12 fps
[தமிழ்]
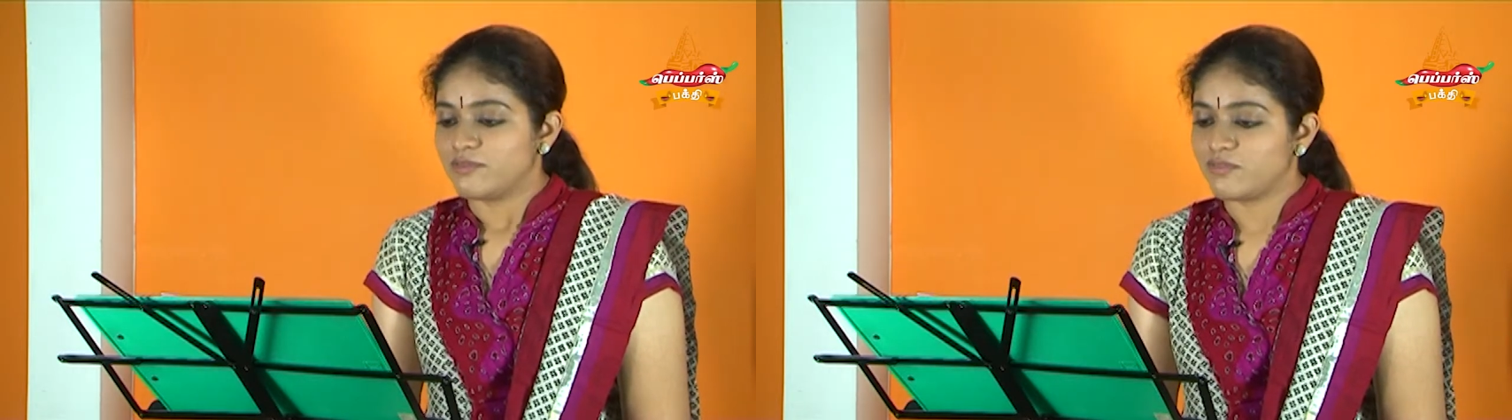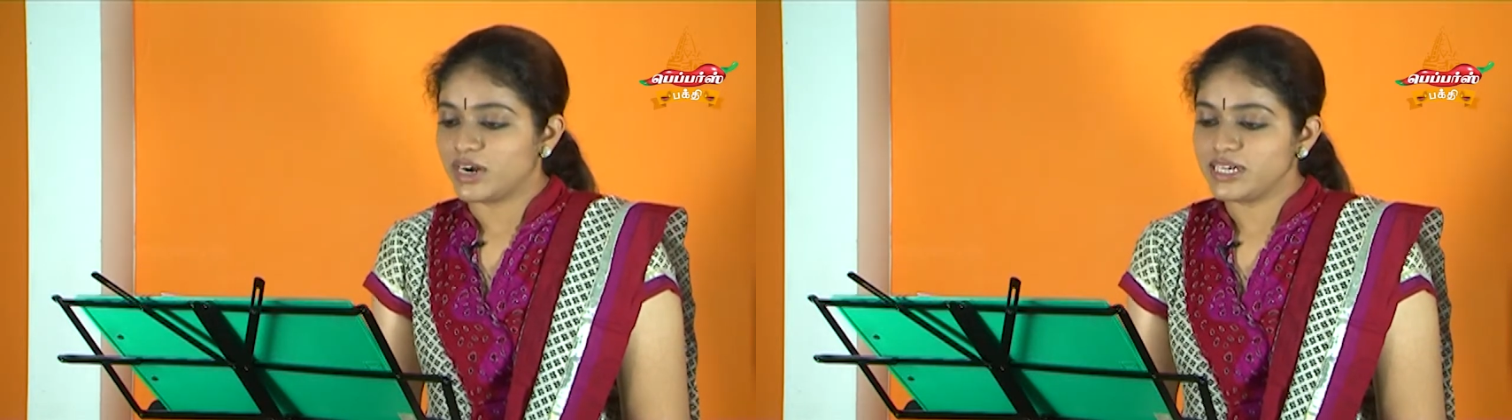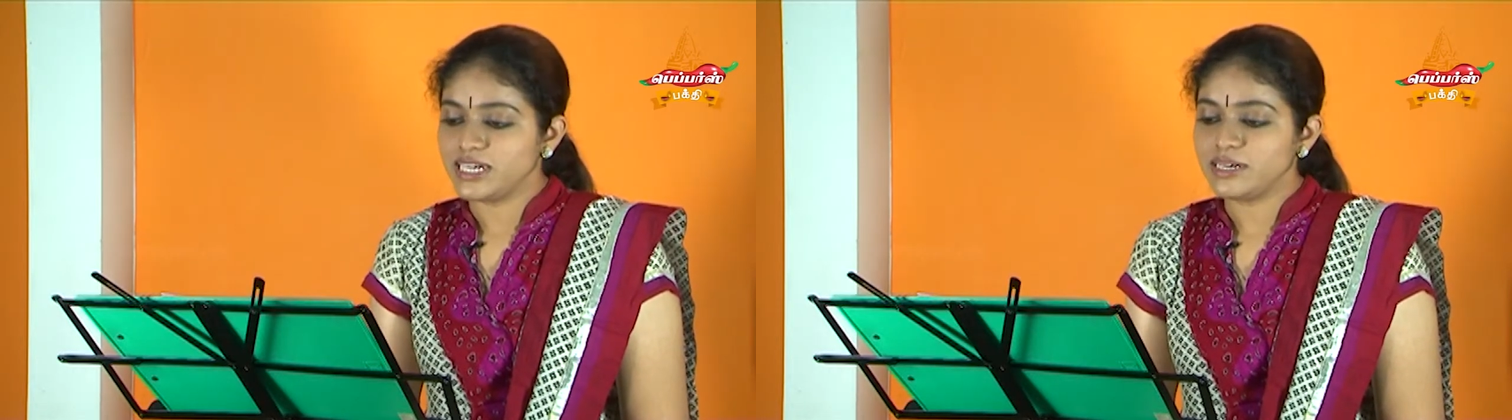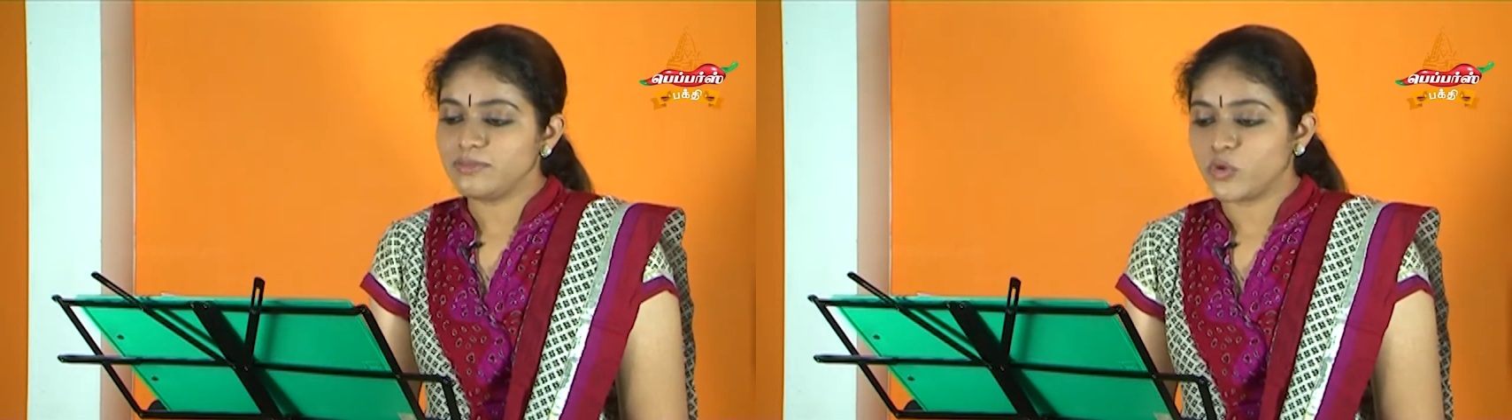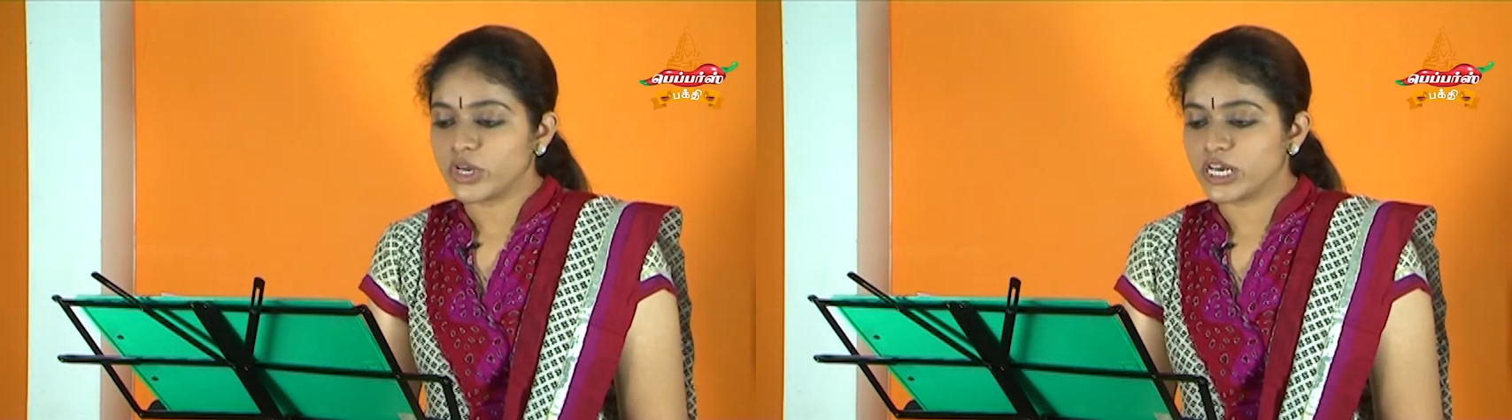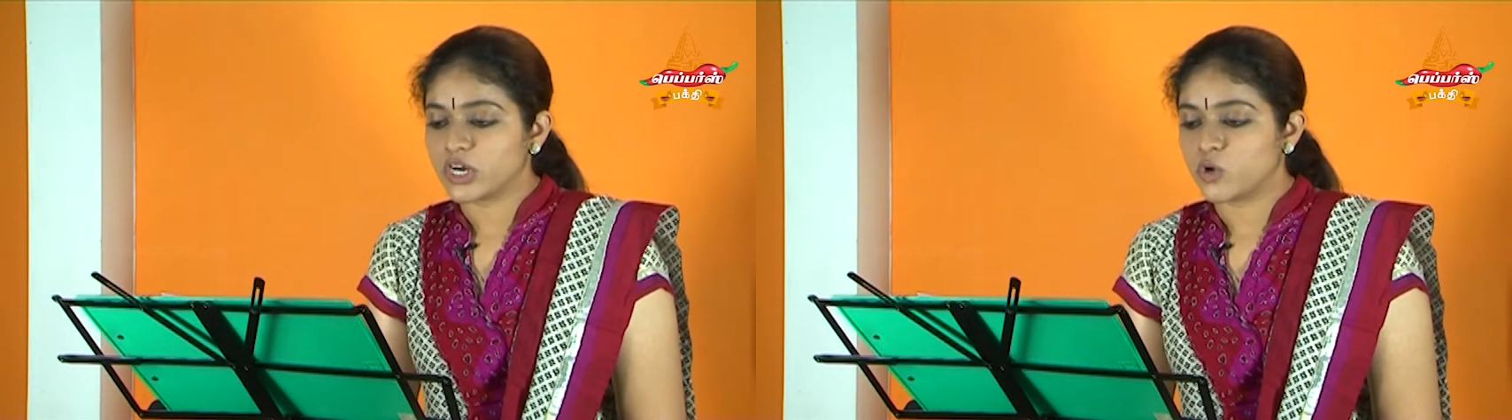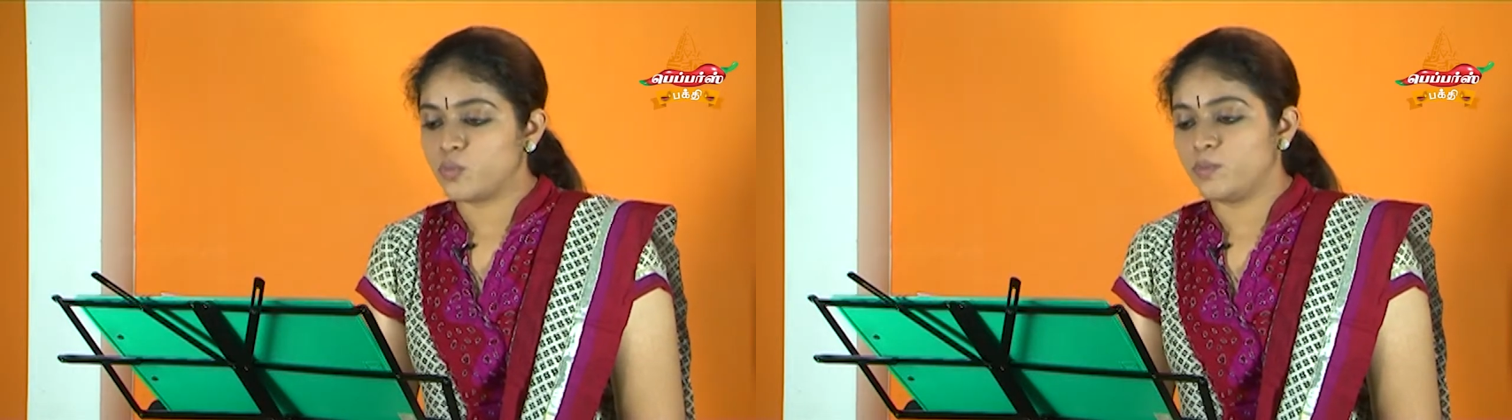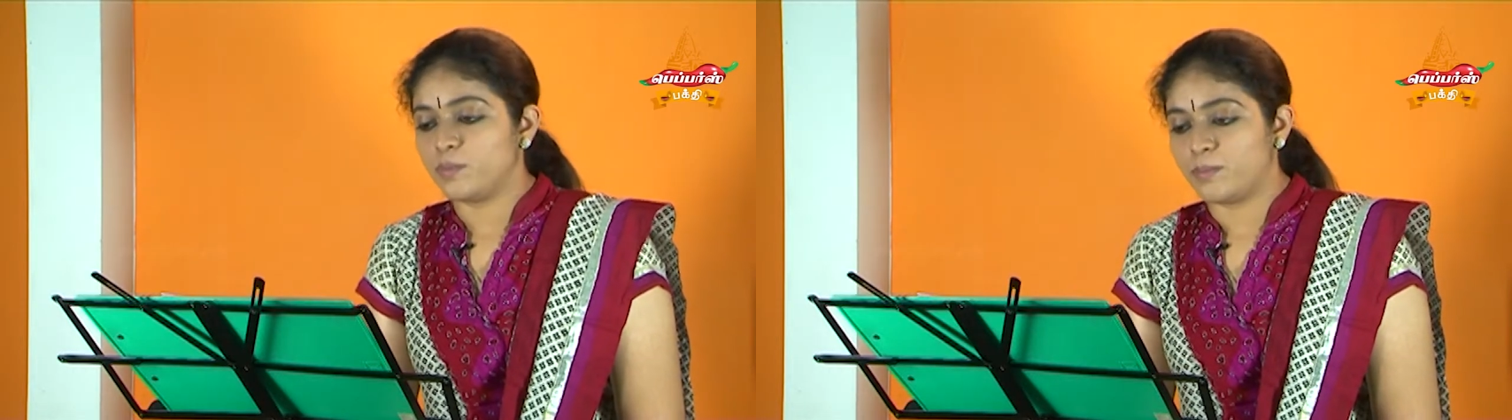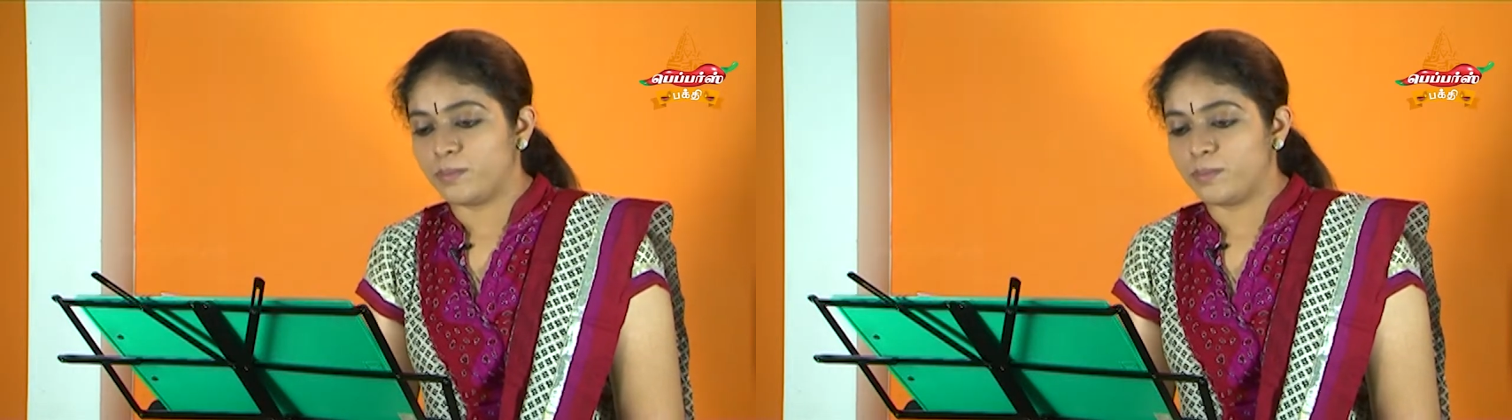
வண்டு மொய்க்கும்